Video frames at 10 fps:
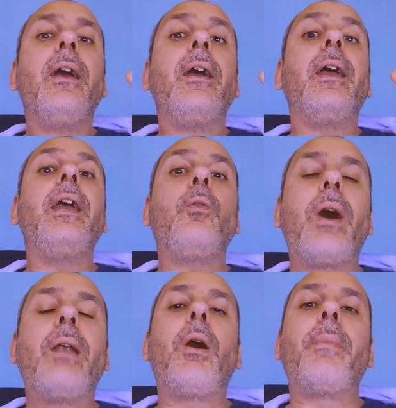In
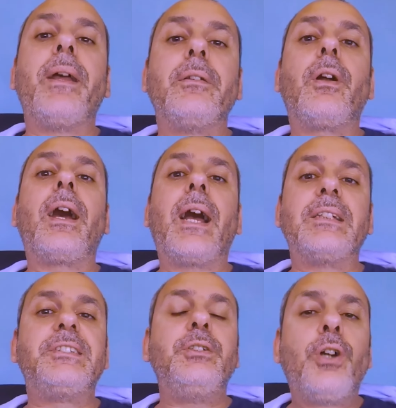quel momento,
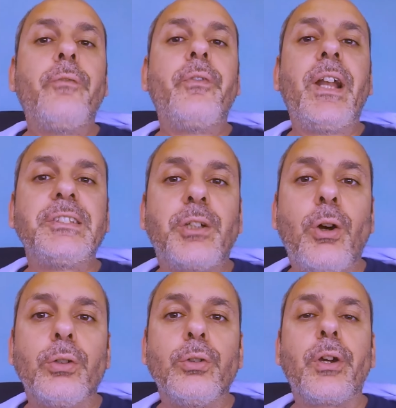ragazzi, non vi
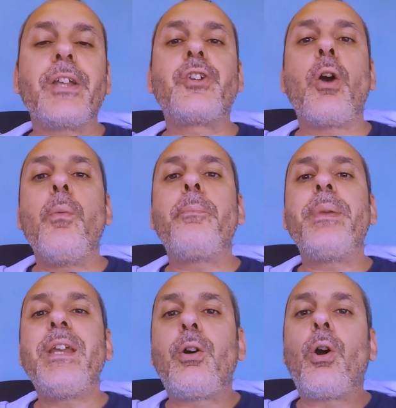nascondo che c'è un
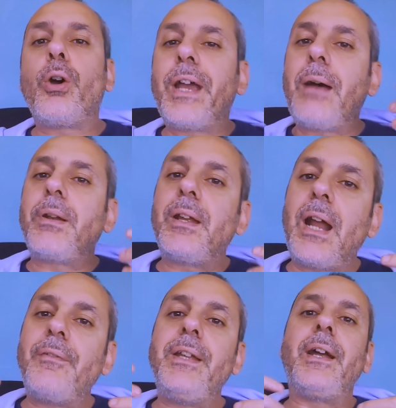piccolo Gabri
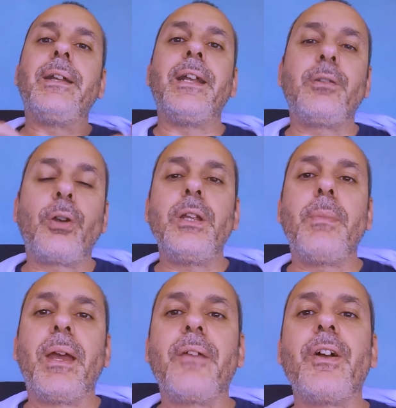Gravina dentro di
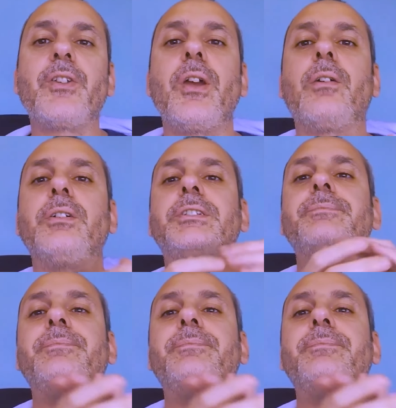me che faceva così.